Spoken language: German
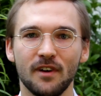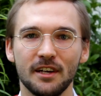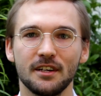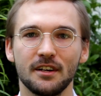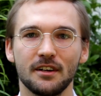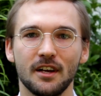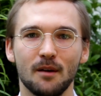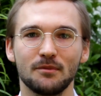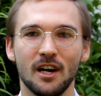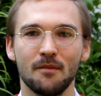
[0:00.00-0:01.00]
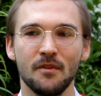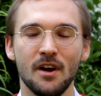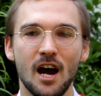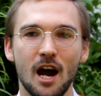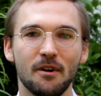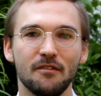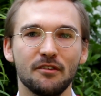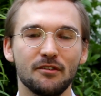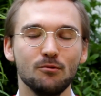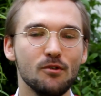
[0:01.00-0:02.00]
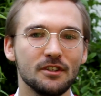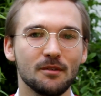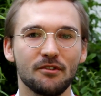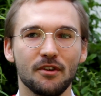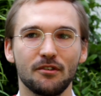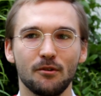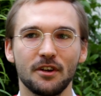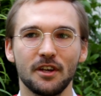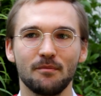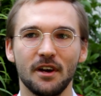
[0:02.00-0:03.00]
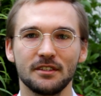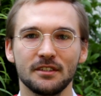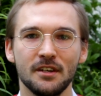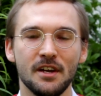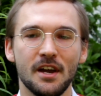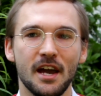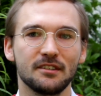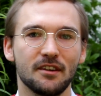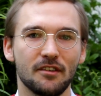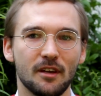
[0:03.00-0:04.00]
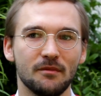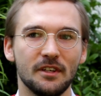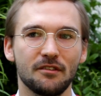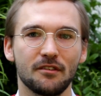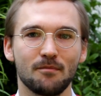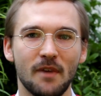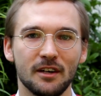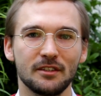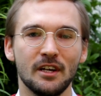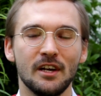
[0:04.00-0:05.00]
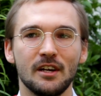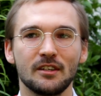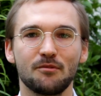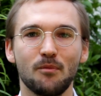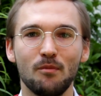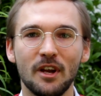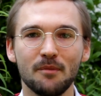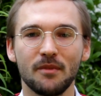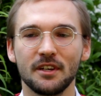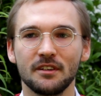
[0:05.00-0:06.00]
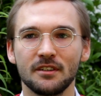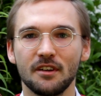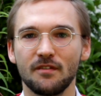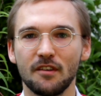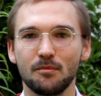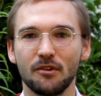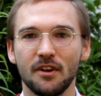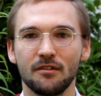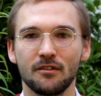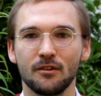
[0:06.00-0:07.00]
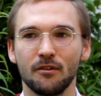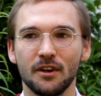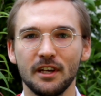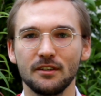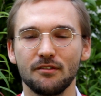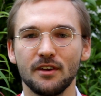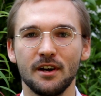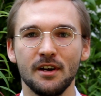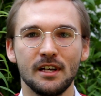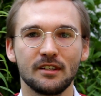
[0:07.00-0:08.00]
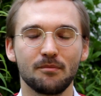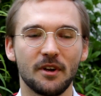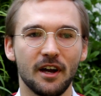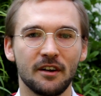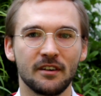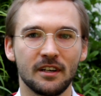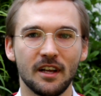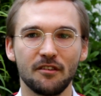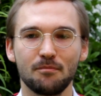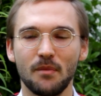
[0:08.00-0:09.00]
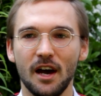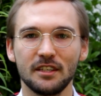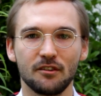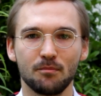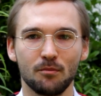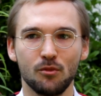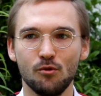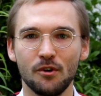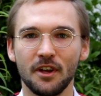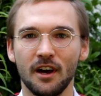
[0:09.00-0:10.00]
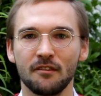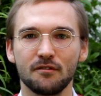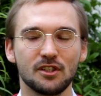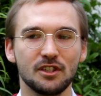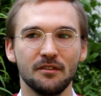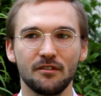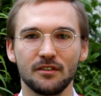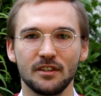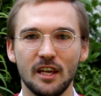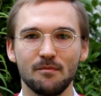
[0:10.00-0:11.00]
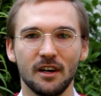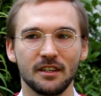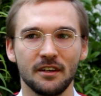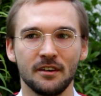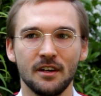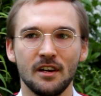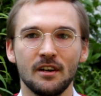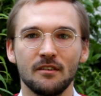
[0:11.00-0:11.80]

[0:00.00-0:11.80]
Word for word: und so weiter gehabt haben. Aber wenn es nur Demonstrationen gegeben hätte, hätte das eben nichts gemacht. Das Problem bei den G20-Prozessen konkret ist ja, dass man ein ganz breites Potpourri an verschiedensten Themen hat, eine